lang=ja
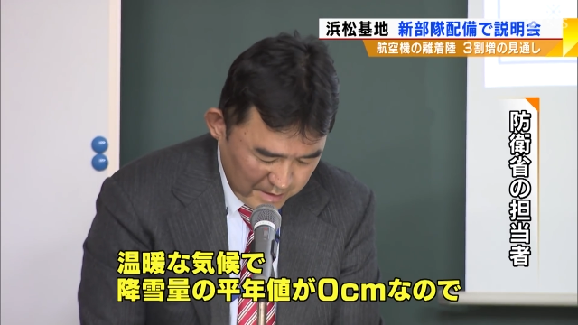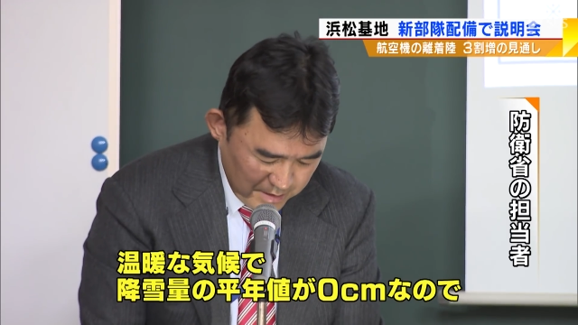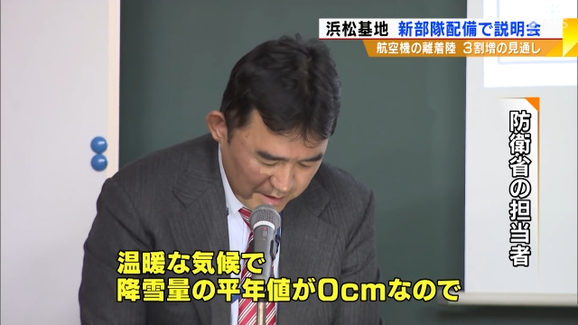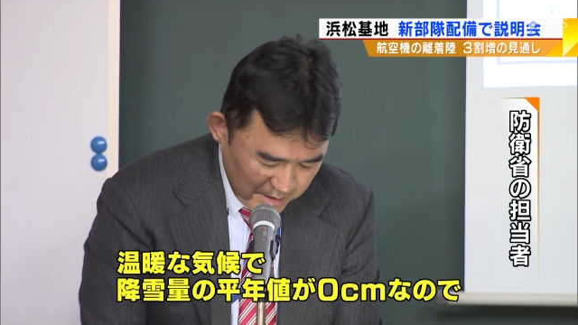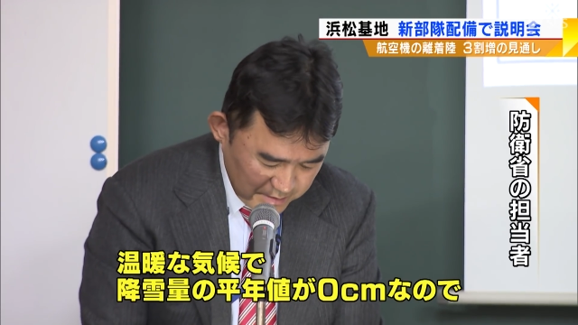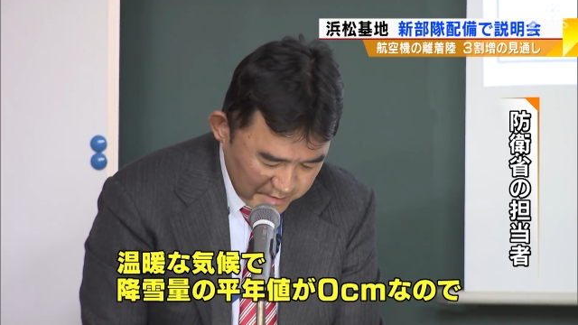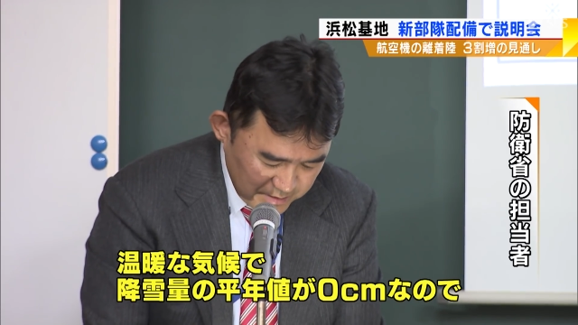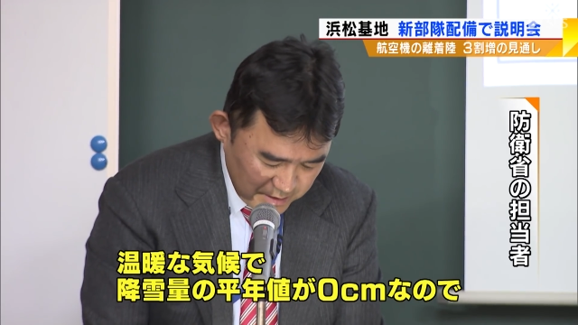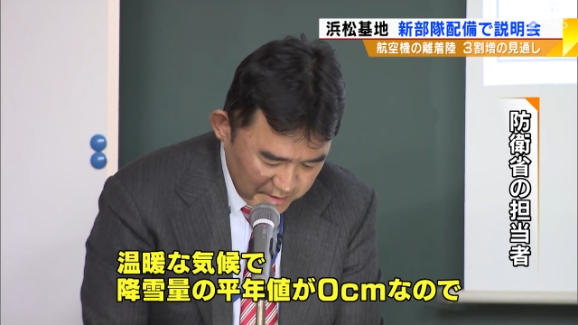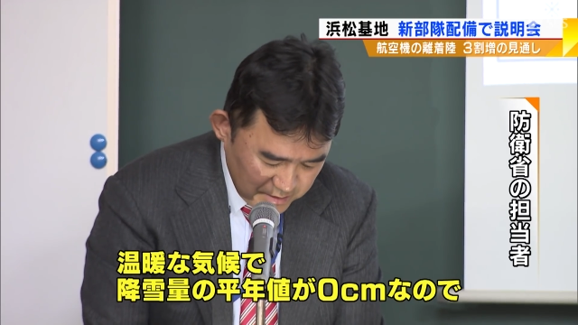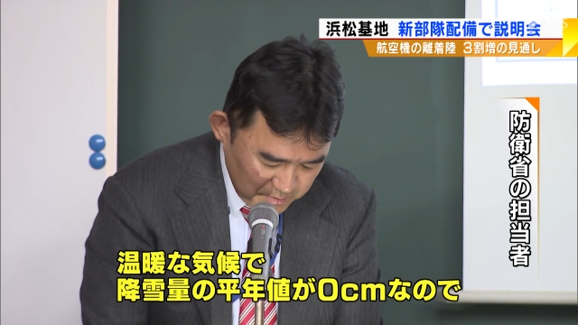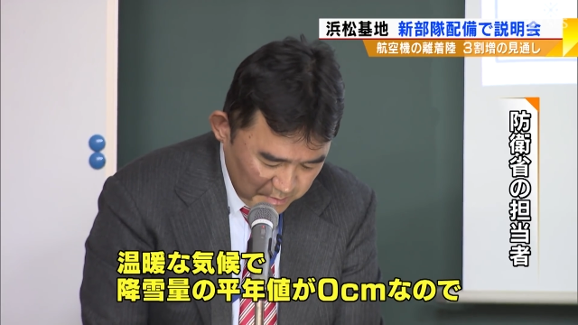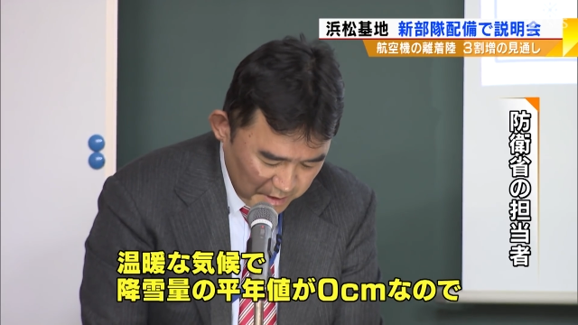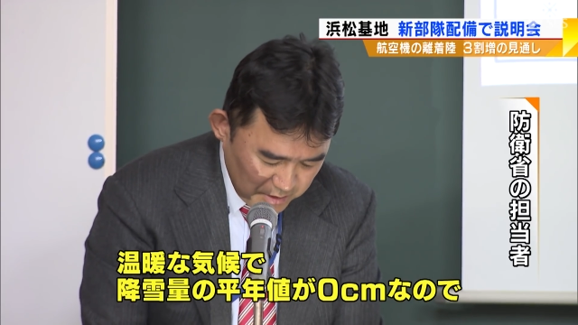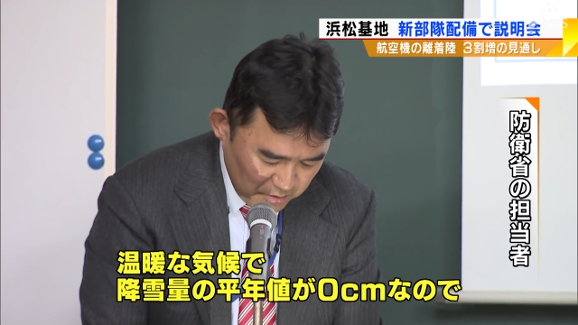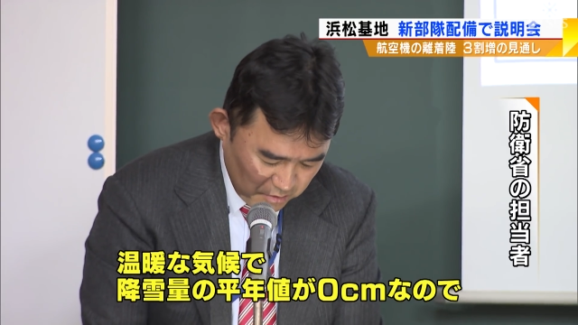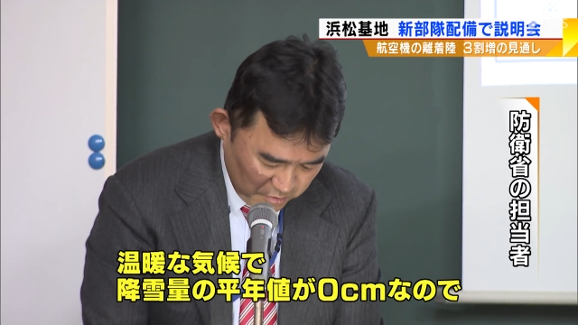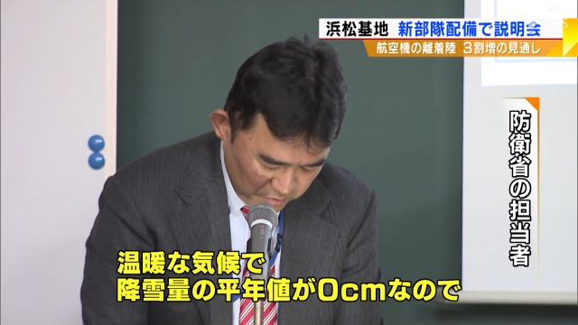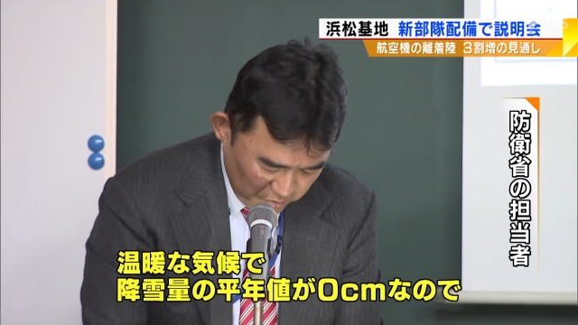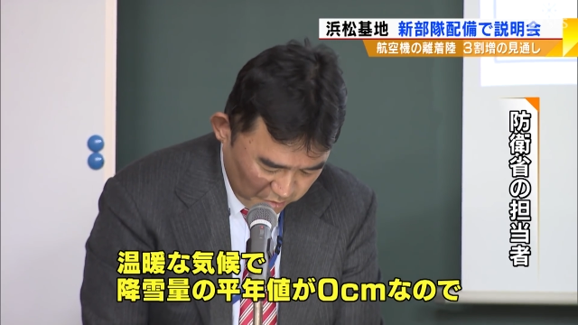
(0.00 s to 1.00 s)
0
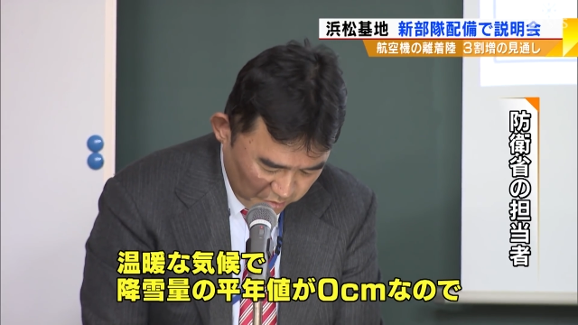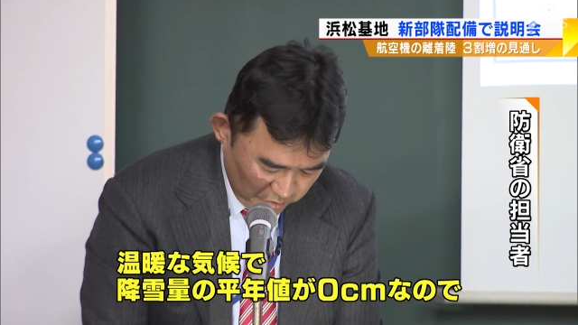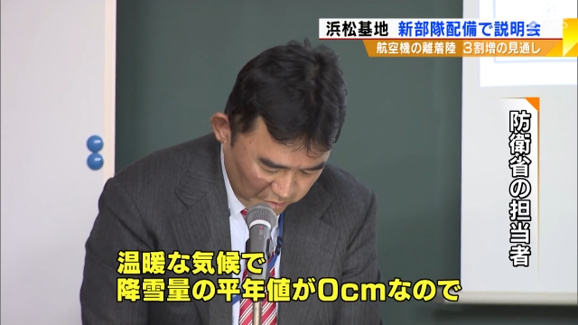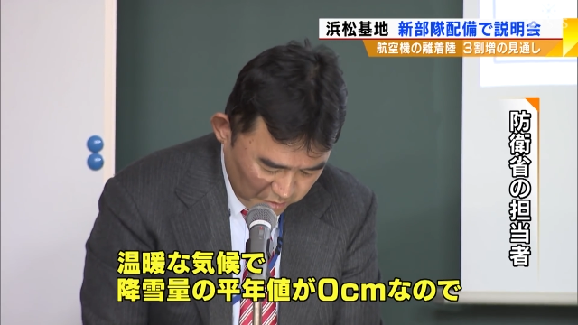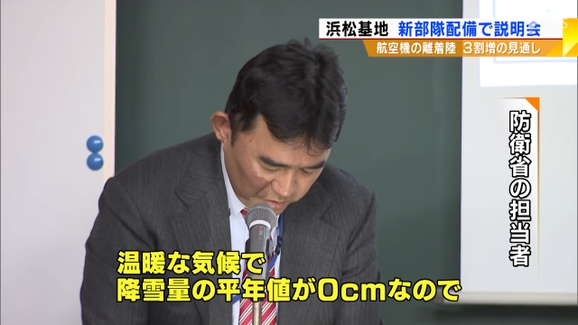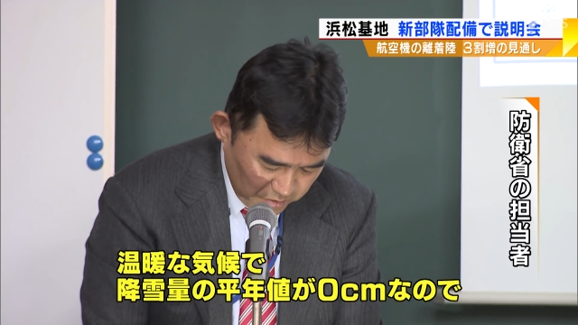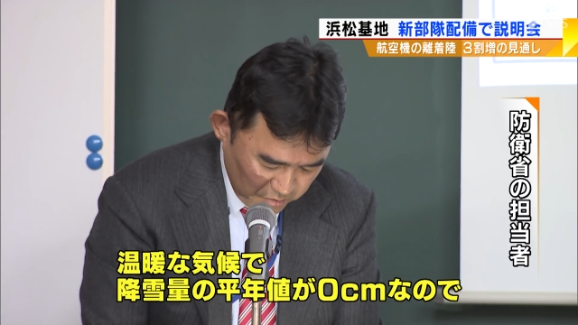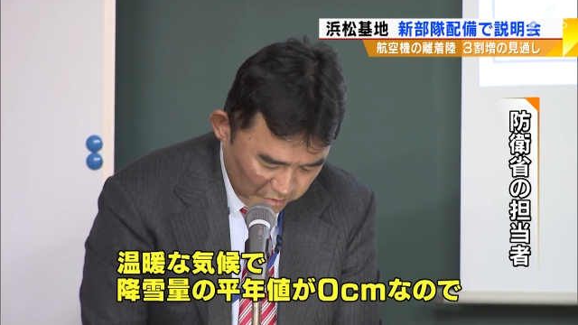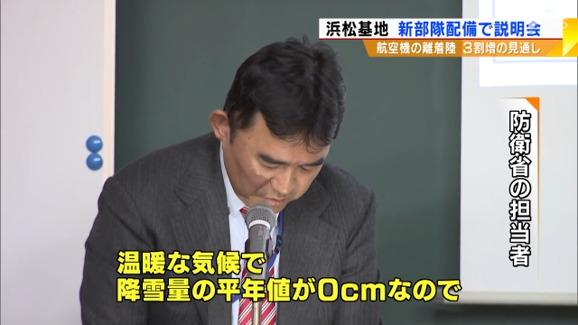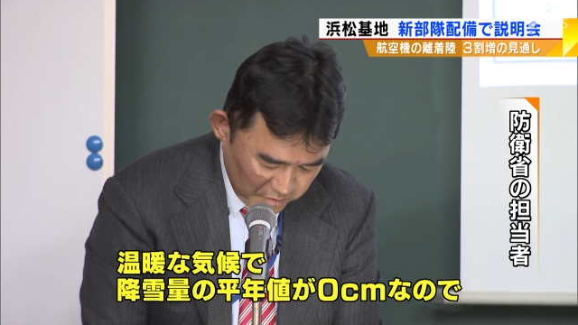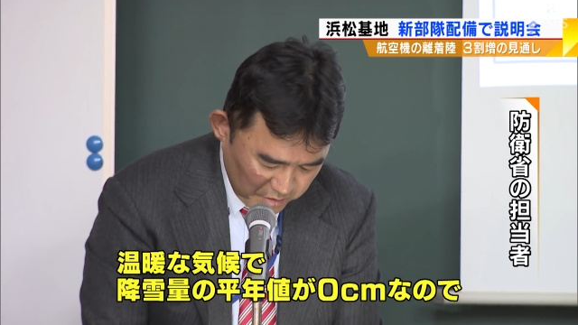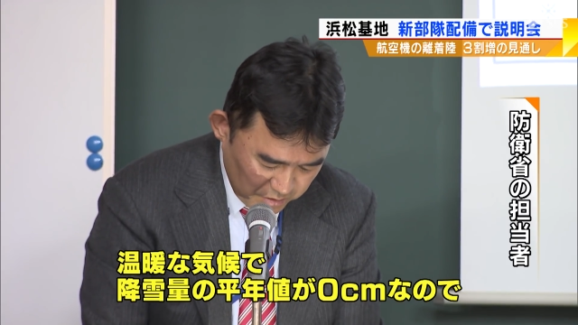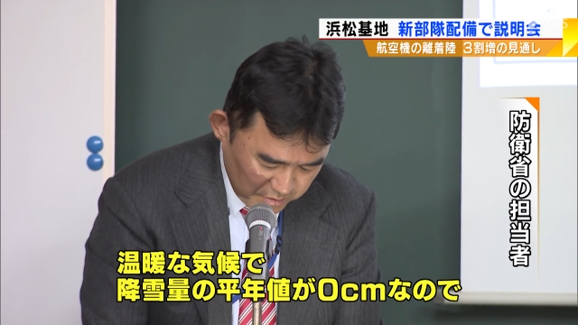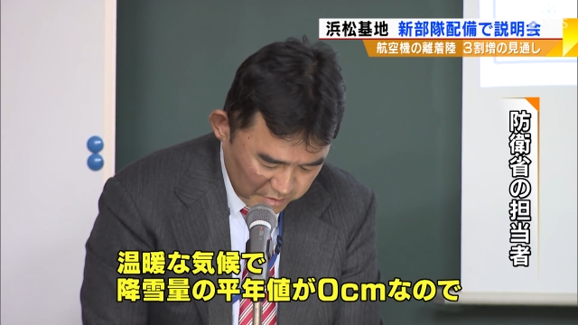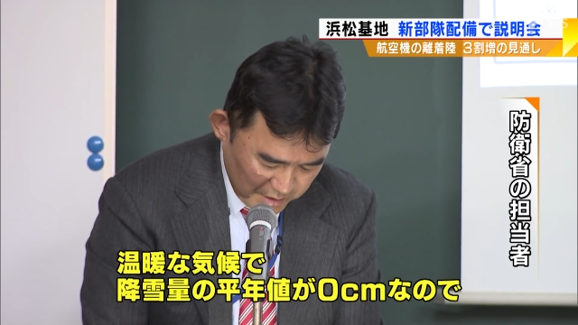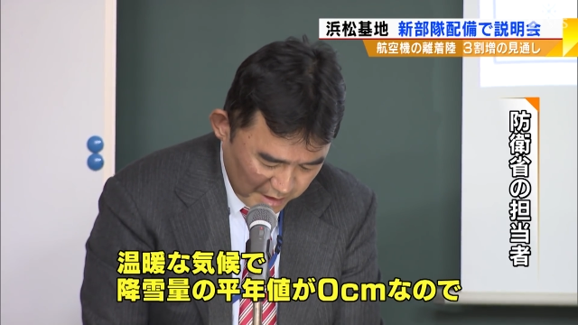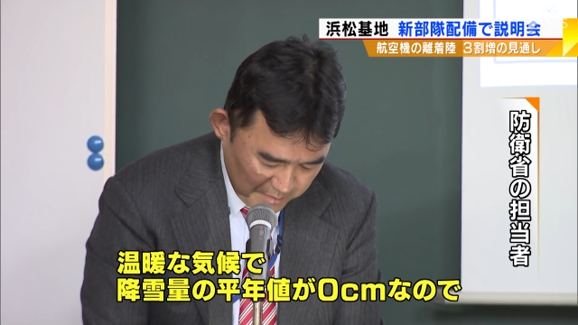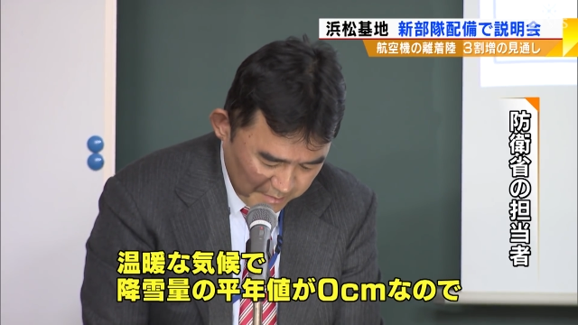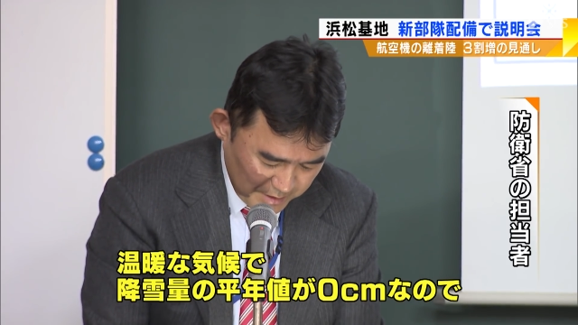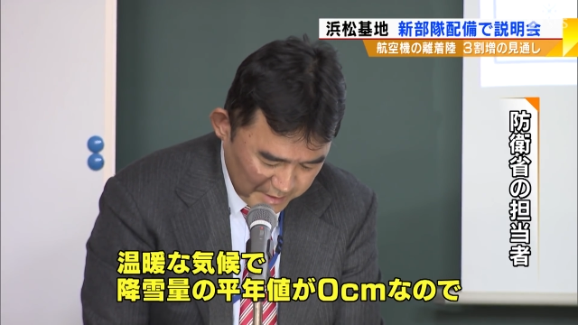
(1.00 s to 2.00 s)
センチメートルということで
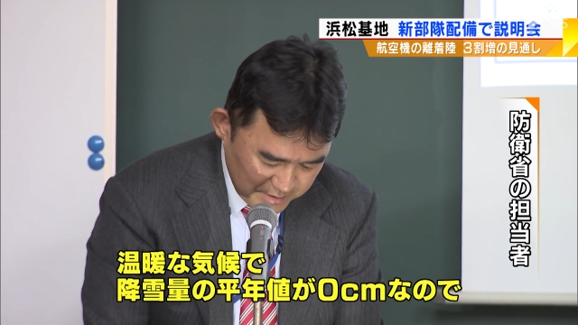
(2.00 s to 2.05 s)
ござい